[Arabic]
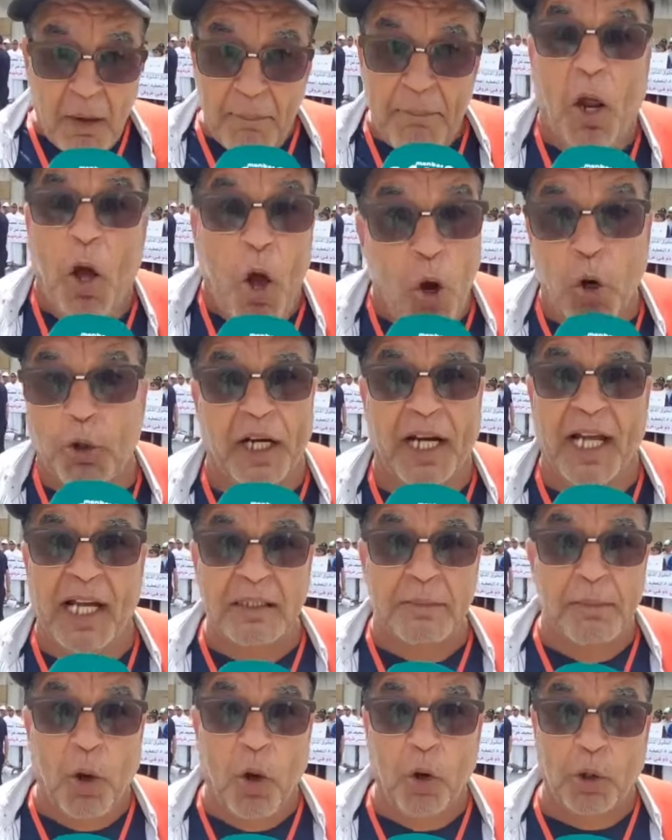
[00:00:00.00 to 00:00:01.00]
بالحقره
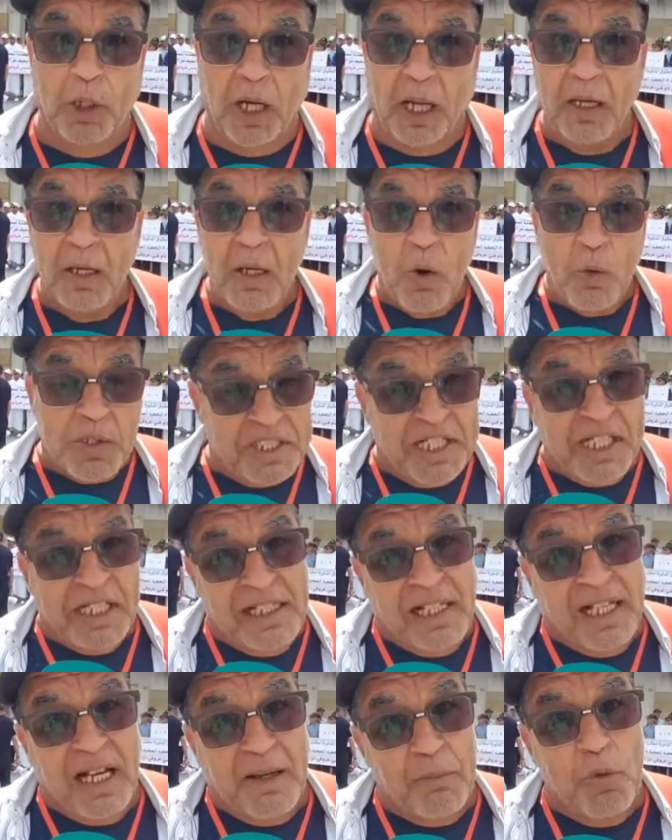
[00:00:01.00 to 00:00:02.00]
هذه بالحقره واش
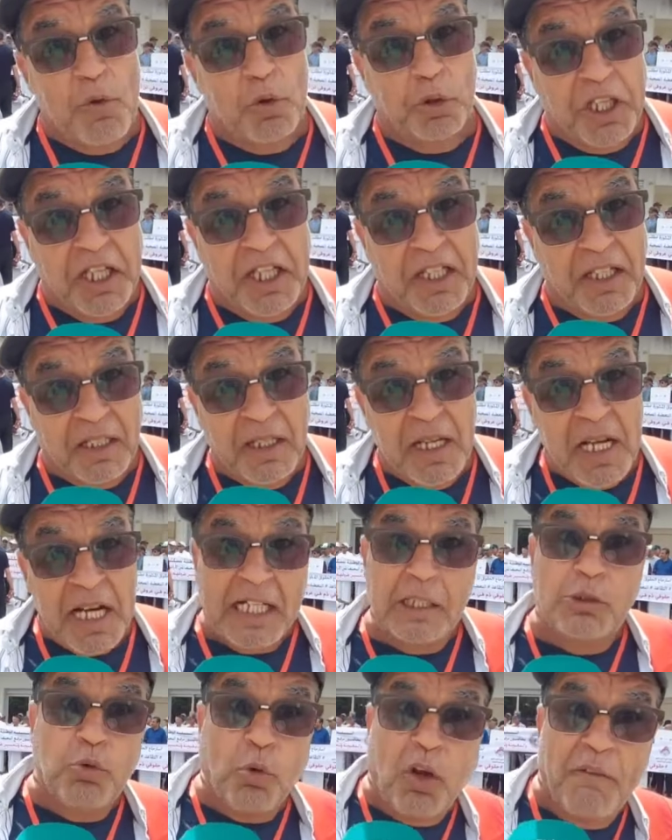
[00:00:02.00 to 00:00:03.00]
كتلقى مدير
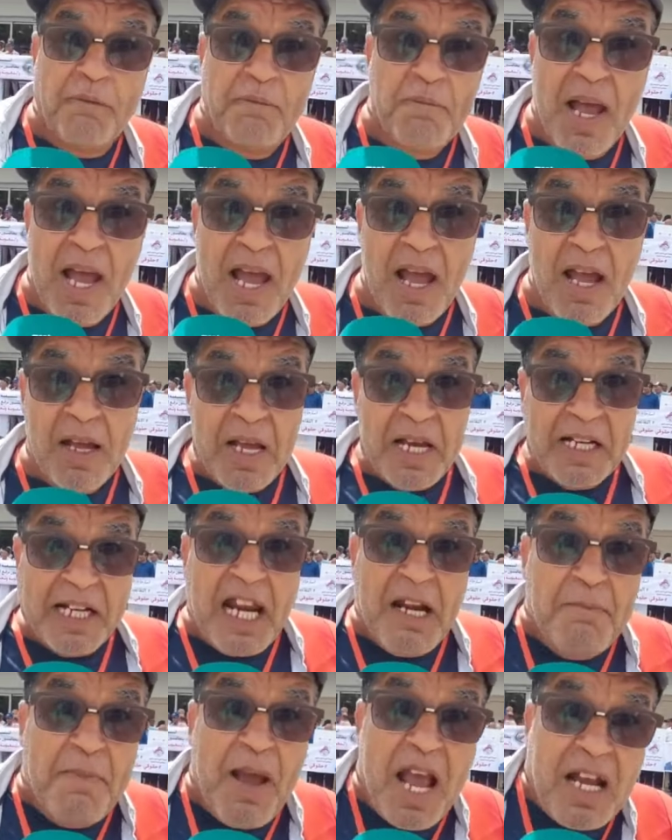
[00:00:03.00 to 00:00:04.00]
كتوقف معاه
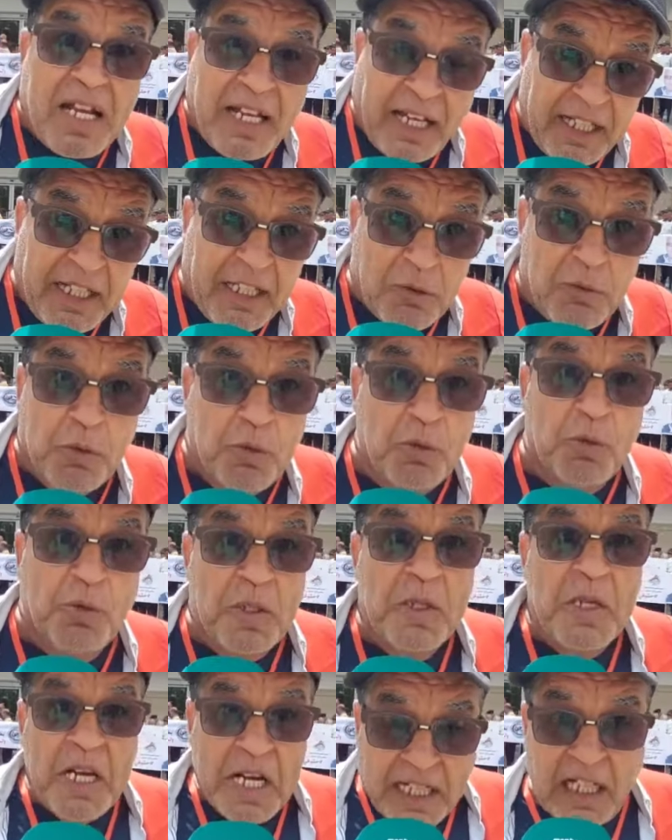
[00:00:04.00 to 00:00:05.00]
كان معاك خير
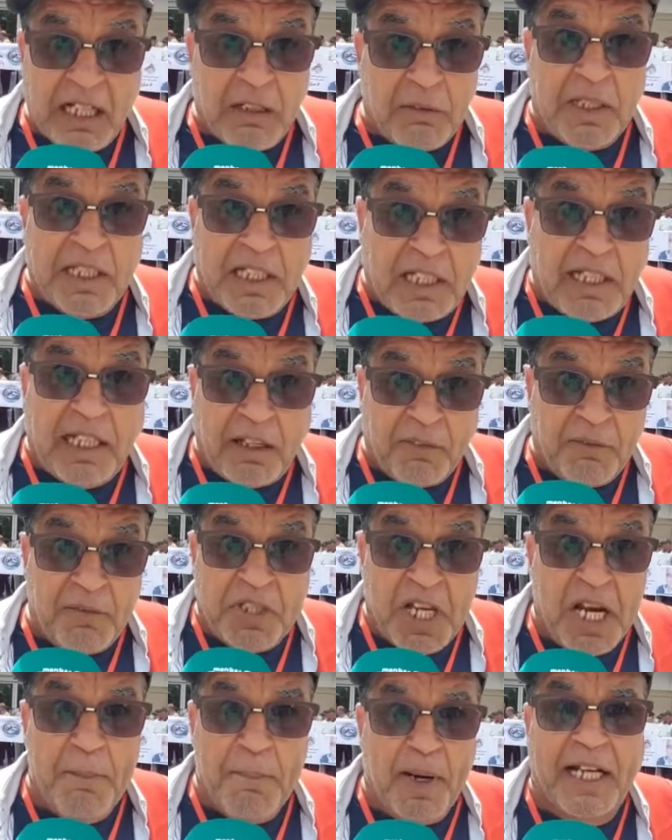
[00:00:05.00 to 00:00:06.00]
وكان
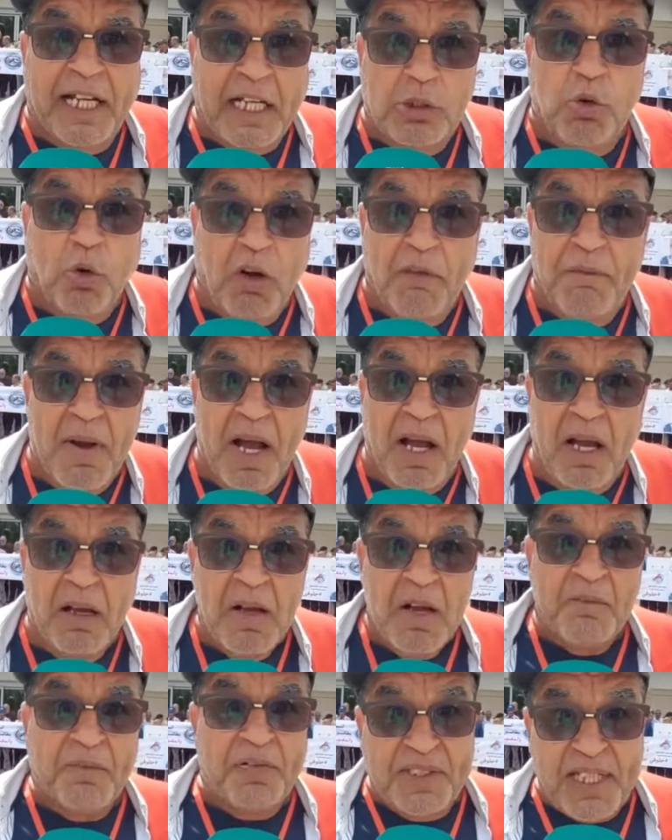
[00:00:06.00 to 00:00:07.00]
بجنبك كتوقف معاه
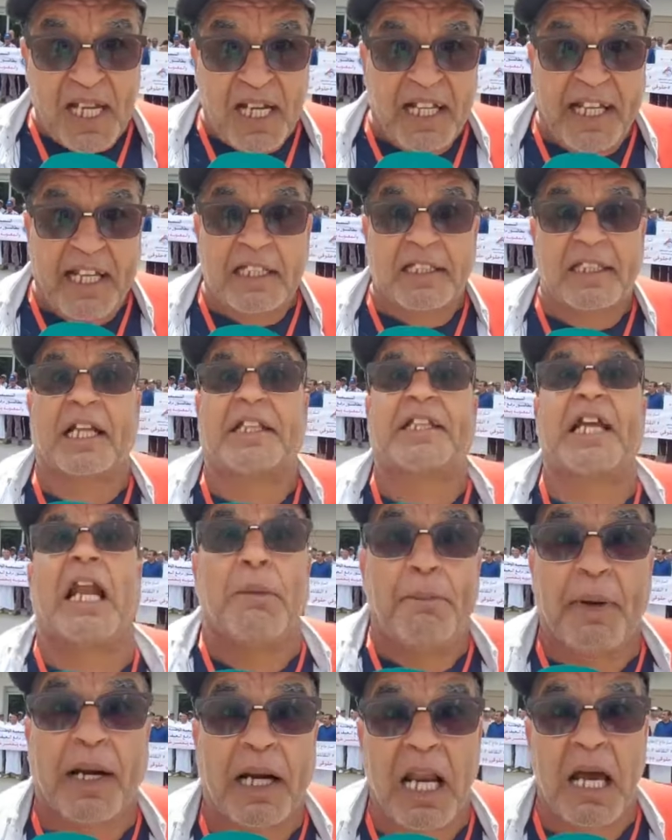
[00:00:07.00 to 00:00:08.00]
في التالي كيطلع حتى
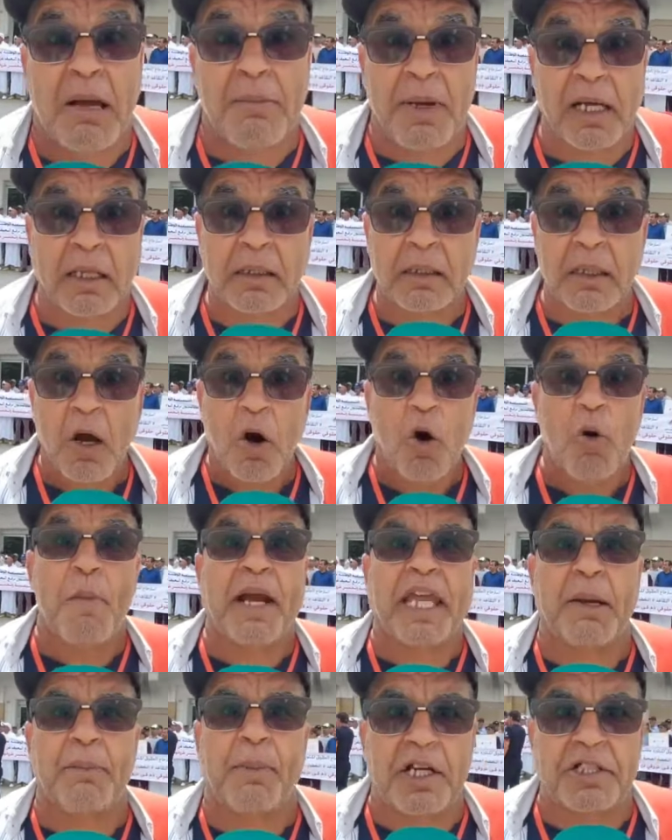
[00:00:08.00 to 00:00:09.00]
للبرلمان وما
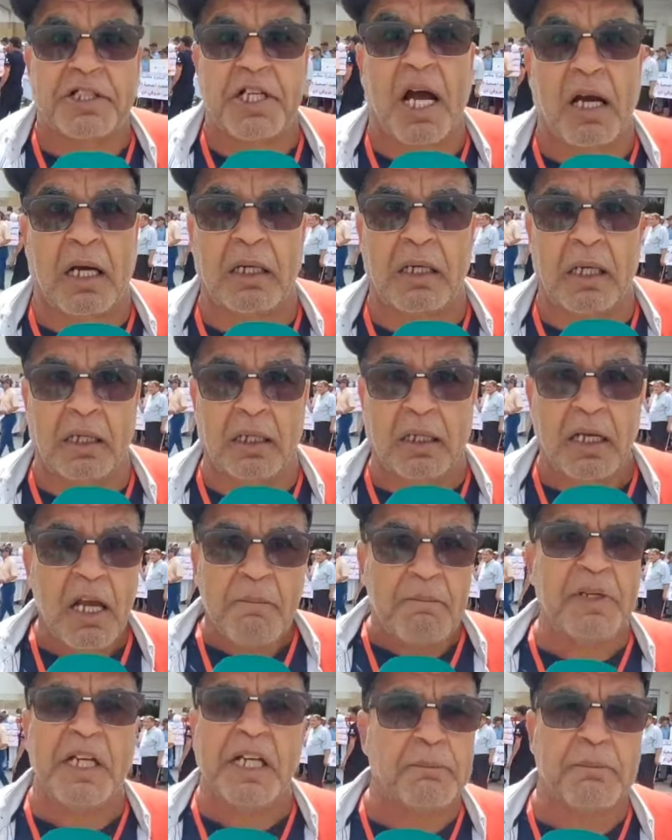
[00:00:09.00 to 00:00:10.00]
كيبقاش عاقل عليك
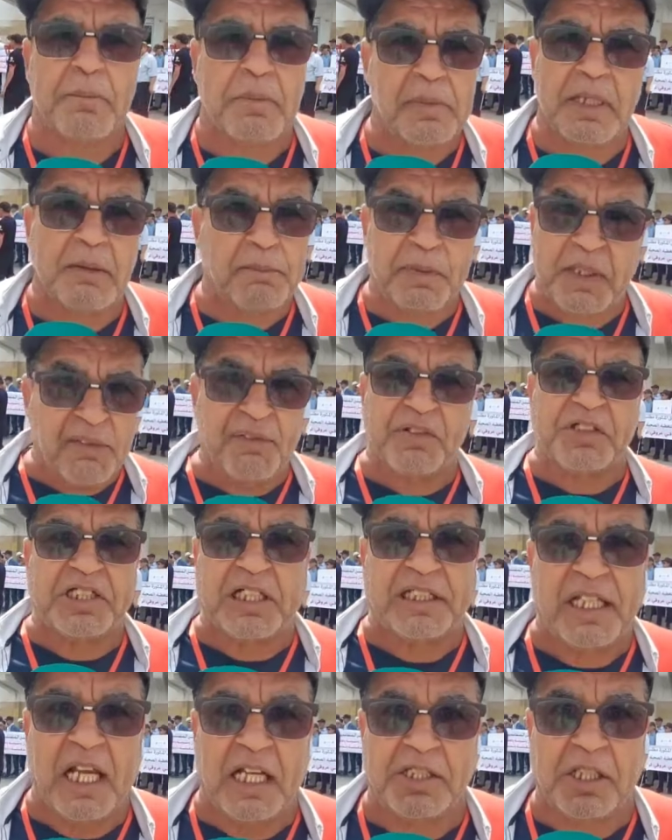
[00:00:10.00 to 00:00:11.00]
منين منين كيفاش
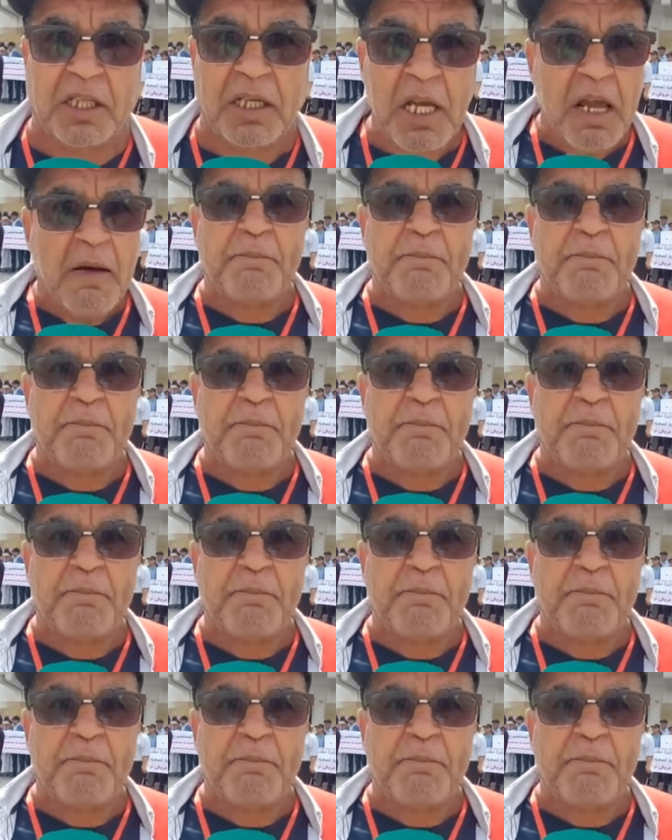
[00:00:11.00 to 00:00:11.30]
طلعتي